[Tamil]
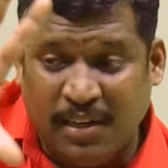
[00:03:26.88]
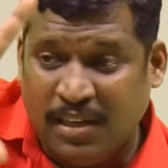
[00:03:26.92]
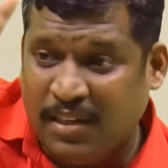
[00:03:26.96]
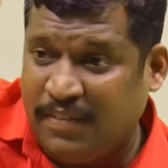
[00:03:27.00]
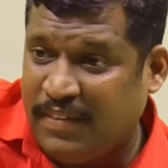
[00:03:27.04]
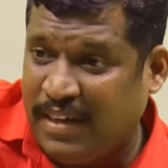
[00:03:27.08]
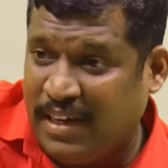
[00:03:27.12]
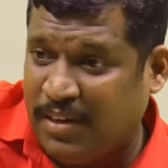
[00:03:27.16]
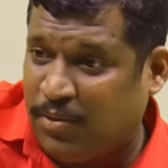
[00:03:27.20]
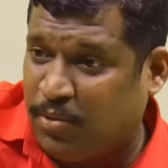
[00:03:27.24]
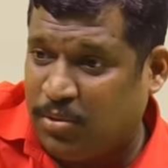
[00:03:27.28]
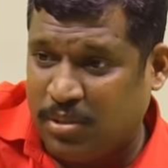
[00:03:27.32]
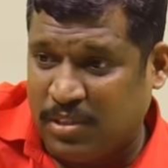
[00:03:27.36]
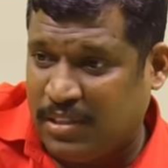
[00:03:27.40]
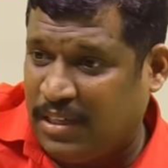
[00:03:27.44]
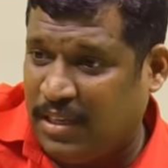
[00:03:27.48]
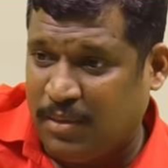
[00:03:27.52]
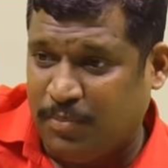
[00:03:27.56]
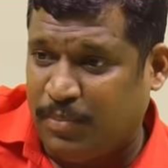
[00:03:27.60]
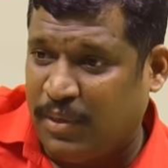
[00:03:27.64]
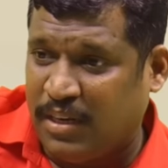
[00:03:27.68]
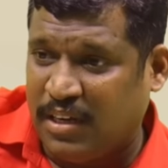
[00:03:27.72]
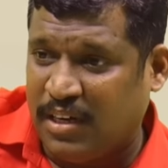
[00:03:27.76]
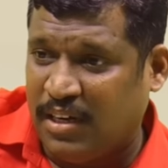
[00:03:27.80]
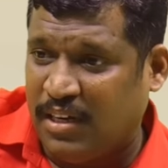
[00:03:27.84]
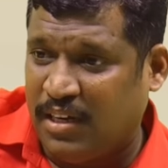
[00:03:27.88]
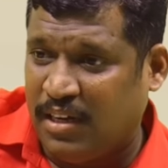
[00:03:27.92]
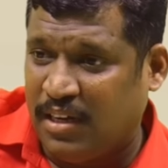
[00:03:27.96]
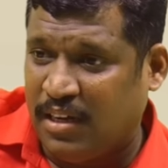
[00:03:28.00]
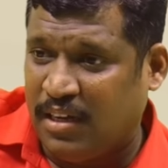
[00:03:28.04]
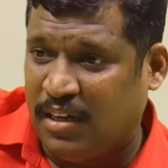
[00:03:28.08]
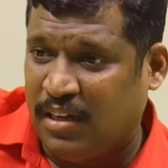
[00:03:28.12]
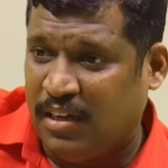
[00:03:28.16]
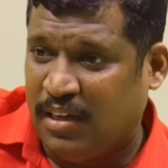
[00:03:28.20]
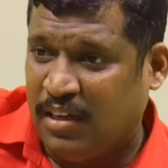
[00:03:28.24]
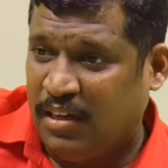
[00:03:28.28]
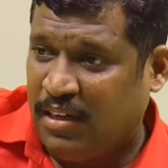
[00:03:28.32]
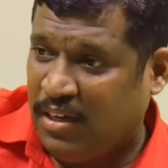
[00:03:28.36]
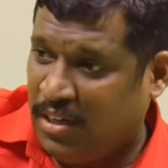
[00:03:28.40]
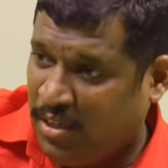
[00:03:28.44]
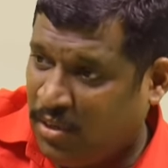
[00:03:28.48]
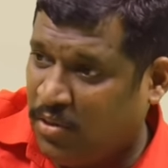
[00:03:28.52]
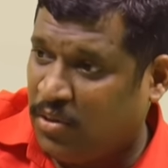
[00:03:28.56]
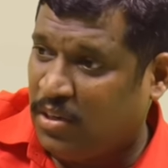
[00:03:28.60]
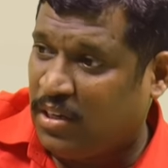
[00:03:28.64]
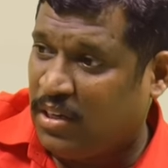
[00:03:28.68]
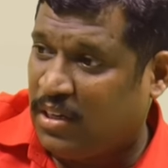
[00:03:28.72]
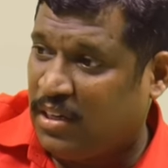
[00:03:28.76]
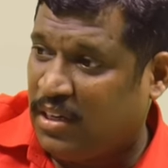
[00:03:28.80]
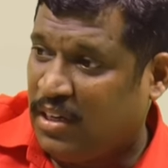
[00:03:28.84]
கண்ணுக்கு வேலை கொடுத்துட்டே இருப்பாங்க இல்லையா
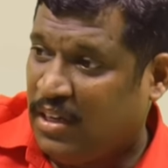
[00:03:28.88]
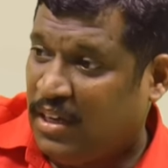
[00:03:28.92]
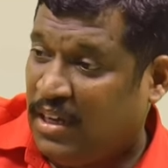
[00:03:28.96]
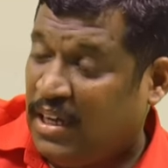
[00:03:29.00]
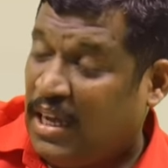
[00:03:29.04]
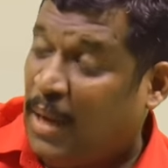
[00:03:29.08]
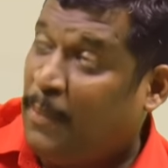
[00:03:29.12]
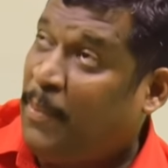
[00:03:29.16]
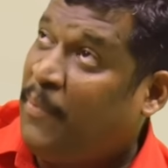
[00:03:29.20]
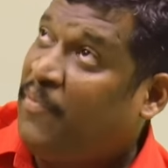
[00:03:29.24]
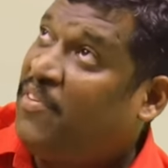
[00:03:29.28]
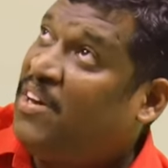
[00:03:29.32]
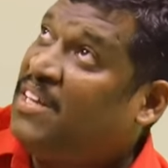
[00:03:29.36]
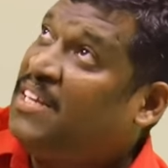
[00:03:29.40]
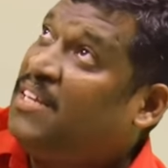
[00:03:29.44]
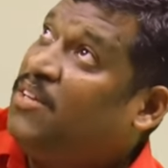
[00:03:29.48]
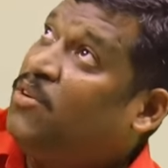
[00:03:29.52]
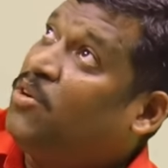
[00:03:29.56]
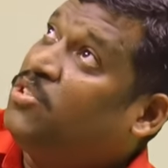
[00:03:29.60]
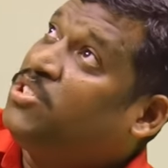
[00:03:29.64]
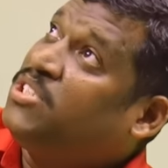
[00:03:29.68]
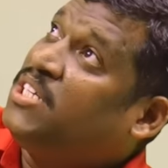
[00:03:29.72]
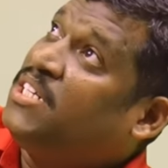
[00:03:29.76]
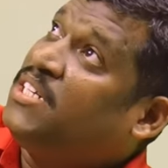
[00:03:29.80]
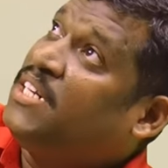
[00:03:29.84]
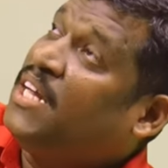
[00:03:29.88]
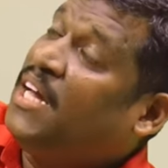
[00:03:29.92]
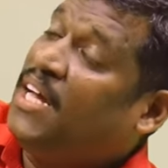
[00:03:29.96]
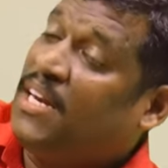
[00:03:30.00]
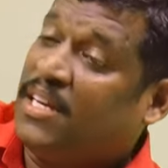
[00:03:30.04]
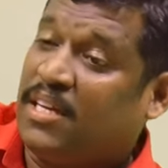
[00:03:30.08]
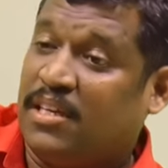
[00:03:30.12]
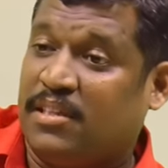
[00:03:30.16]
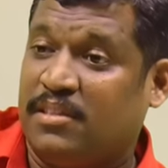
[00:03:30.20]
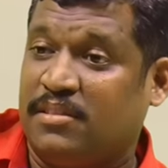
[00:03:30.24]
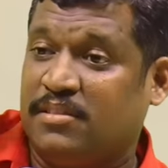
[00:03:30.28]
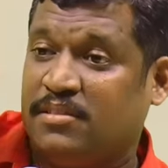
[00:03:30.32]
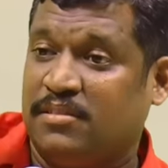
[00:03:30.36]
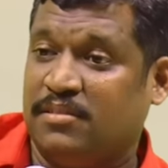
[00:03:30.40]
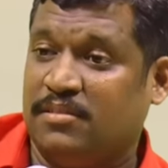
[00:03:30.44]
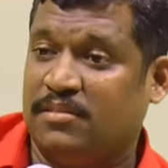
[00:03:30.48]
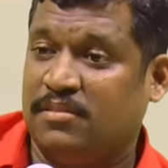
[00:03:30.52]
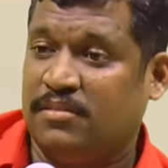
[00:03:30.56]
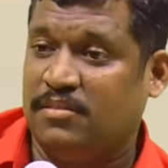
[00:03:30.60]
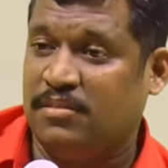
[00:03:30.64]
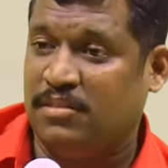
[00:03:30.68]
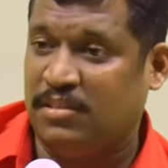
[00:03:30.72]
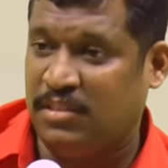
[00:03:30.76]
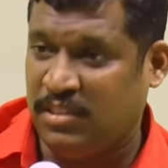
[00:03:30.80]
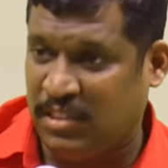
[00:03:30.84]
இன்னொன்று எப்போவா யோசிச்சுக்கிட்டே இருக்கிறது
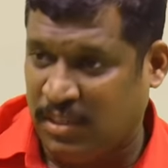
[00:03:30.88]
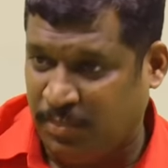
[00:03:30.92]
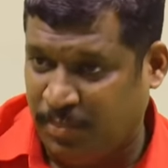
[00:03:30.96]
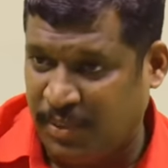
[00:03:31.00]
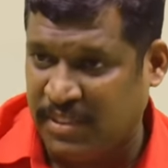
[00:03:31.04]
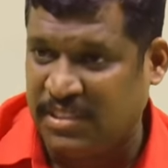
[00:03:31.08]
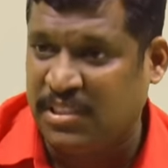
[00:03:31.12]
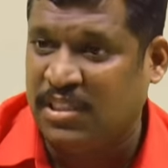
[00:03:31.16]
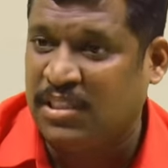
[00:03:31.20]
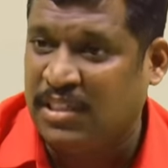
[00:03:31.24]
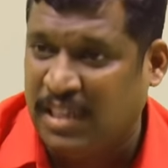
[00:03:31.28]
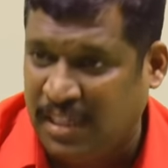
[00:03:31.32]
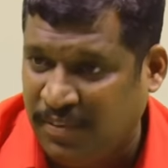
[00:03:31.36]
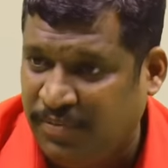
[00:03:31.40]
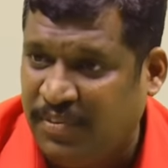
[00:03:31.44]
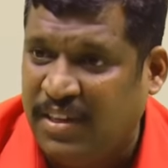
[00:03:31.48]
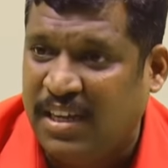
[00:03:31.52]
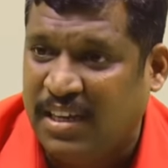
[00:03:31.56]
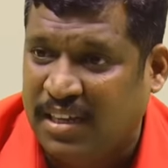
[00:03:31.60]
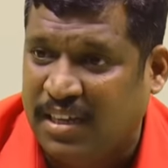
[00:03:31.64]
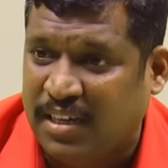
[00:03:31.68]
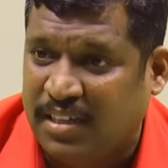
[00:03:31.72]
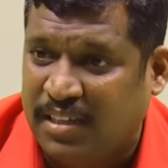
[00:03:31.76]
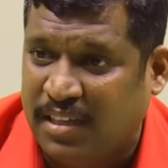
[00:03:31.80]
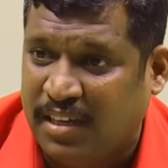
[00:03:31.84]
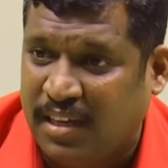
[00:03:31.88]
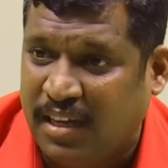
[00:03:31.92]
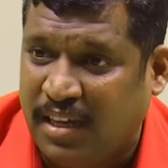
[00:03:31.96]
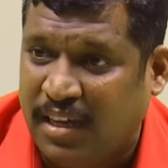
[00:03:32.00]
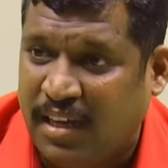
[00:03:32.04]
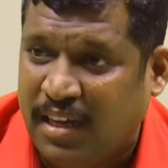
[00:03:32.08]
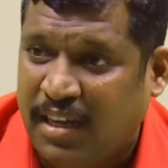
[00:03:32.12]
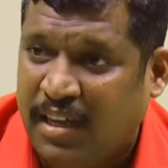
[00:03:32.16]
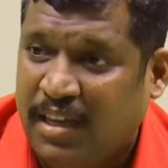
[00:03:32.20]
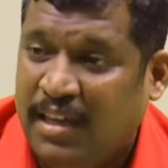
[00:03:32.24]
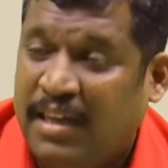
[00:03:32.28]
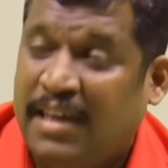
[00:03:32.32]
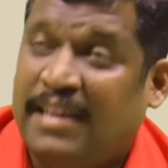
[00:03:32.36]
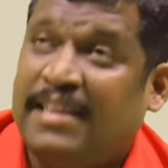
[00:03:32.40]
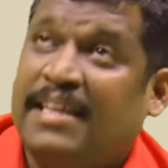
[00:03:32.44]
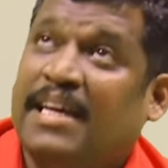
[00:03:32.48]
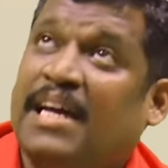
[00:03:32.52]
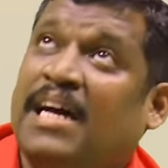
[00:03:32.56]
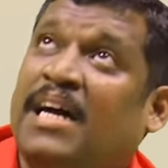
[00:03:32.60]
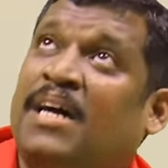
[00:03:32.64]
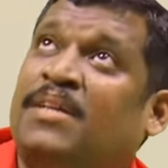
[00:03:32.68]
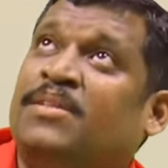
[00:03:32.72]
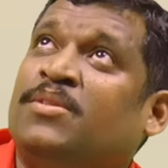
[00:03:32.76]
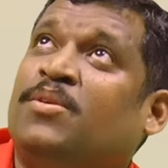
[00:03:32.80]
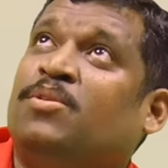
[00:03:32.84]
இங்கே ப்ரெசன்ட் லைஃப்லேயே இருக்கிறது இல்லை
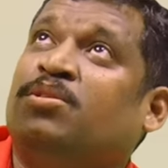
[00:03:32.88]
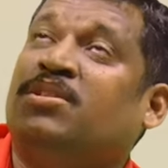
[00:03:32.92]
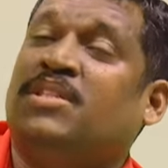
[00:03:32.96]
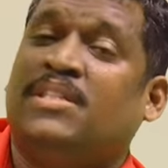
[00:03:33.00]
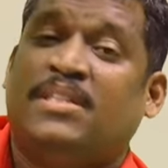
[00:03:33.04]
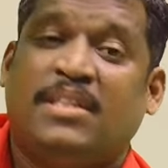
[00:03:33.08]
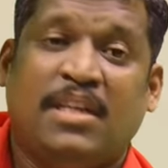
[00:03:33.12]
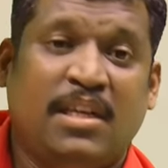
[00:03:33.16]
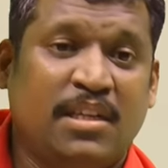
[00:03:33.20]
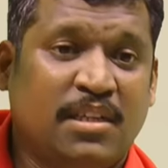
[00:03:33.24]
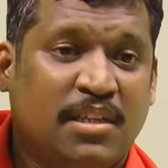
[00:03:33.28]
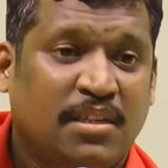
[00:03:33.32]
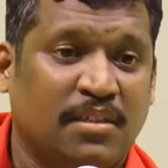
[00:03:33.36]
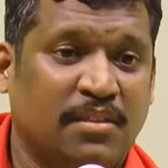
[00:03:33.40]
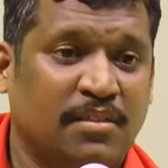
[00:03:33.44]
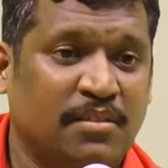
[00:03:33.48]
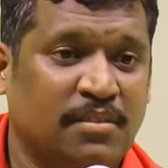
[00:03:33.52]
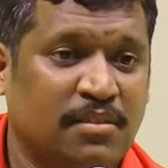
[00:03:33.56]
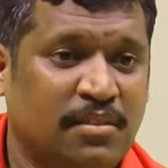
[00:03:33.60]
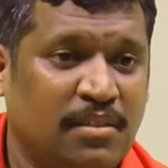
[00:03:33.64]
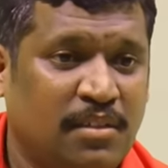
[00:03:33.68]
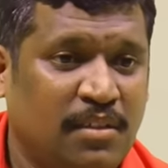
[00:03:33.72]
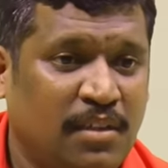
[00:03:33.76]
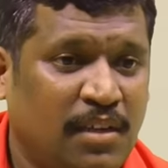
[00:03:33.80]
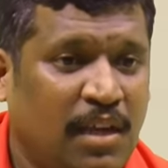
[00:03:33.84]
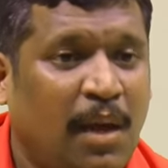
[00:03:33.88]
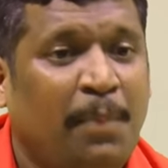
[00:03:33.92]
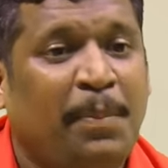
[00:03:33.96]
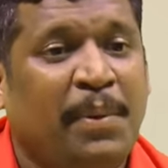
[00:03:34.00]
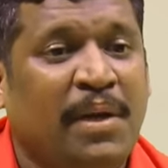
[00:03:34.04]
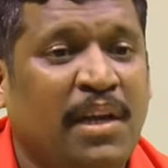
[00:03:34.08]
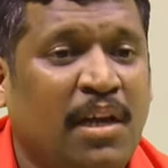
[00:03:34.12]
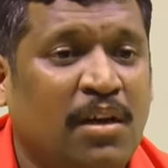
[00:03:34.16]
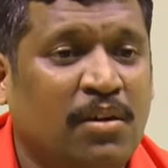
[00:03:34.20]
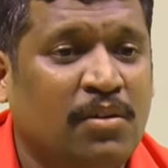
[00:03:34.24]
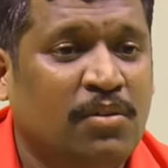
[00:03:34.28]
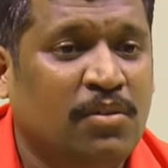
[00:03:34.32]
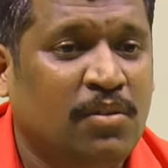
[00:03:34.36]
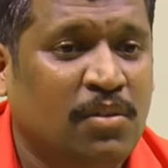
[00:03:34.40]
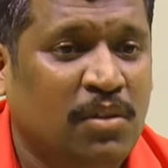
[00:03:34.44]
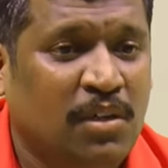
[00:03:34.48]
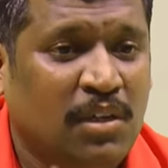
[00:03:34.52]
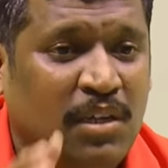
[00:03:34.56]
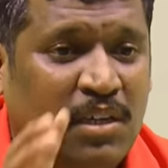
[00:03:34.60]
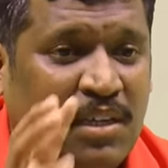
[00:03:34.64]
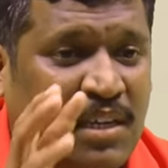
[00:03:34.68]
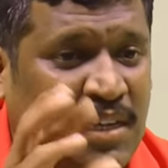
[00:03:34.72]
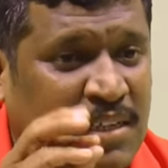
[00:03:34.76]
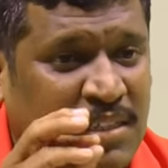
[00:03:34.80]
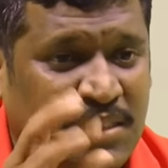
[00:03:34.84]
எதையாவது யோசிச்சுக்கிட்டே இருக்கிறது அப்போ என்னாகும்
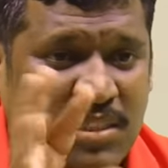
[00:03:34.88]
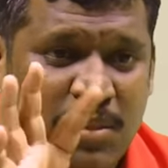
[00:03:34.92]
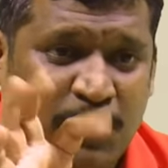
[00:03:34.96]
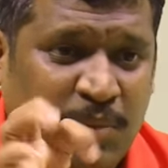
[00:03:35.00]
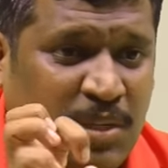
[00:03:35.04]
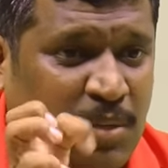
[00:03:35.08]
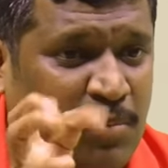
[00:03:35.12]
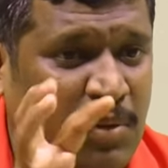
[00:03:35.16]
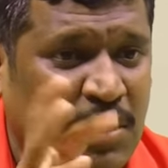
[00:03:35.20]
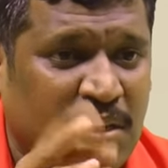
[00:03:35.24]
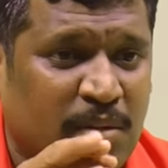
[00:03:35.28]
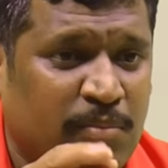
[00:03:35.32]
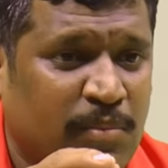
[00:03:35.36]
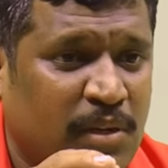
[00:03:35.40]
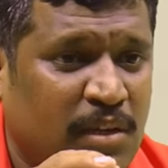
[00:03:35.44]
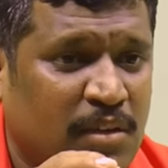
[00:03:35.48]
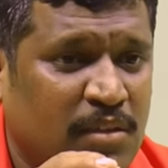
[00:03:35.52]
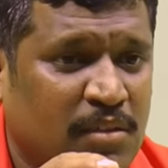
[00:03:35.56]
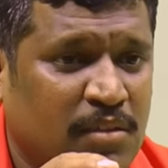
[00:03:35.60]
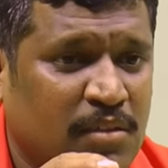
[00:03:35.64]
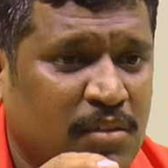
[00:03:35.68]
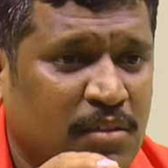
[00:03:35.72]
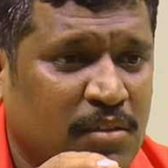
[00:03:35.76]
கண்ணு சிமிட்ட மாட்டோமா